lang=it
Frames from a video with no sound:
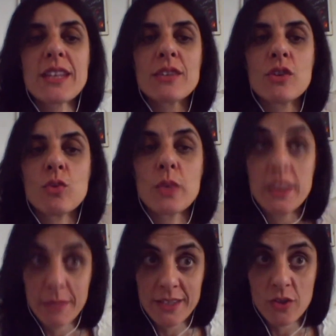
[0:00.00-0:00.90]
in due
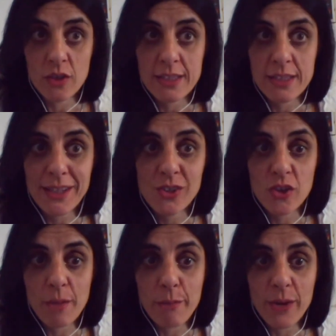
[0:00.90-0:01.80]
dimensioni
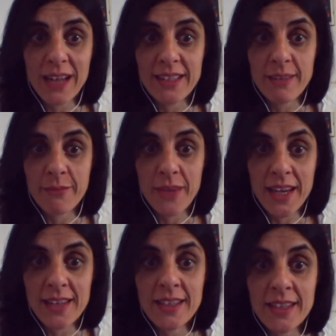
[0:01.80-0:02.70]
spazio-temporali
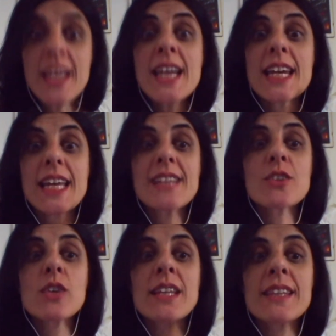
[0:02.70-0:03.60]
differenti,
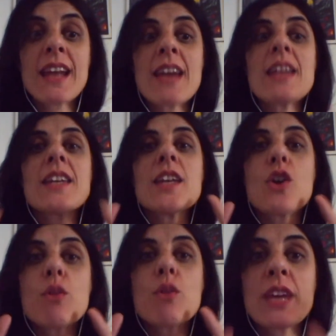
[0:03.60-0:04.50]
riescono a entrare in
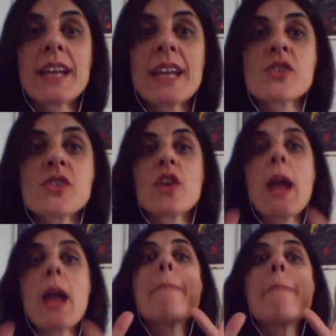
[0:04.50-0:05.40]
comunicazione.
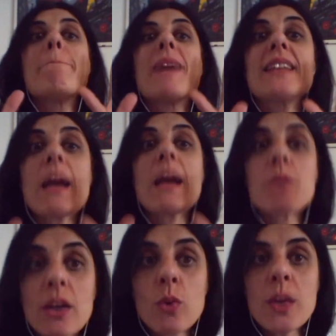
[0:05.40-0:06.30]
Partiamo
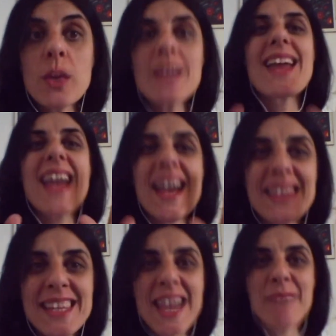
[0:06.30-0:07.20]
da qui e
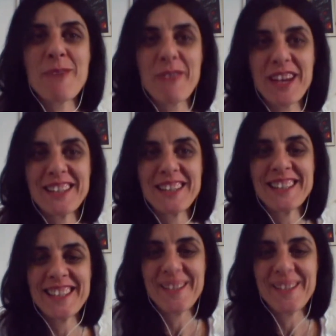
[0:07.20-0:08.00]
andiamo avanti.